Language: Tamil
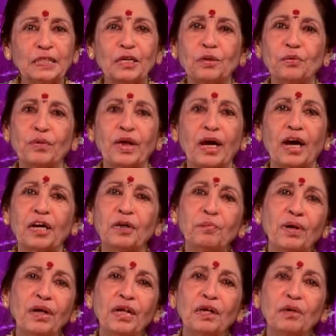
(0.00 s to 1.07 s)
என்னுடைய
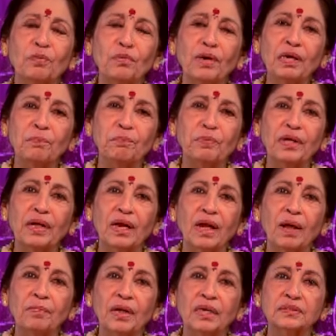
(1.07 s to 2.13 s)
அரண்மனையில் கூட
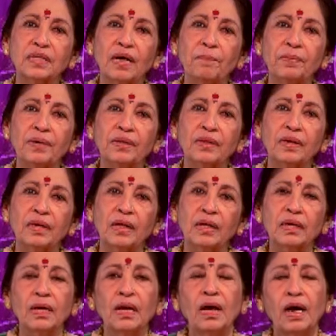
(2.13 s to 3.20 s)
இப்படியெல்லாம் நான் சாப்பிட்டதில்லை
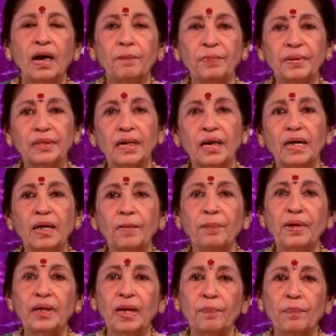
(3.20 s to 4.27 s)
அப்போ அந்த
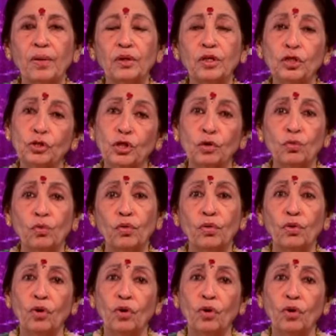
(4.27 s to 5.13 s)
கண்ணப்பன் கேட்பான் நீ தினம்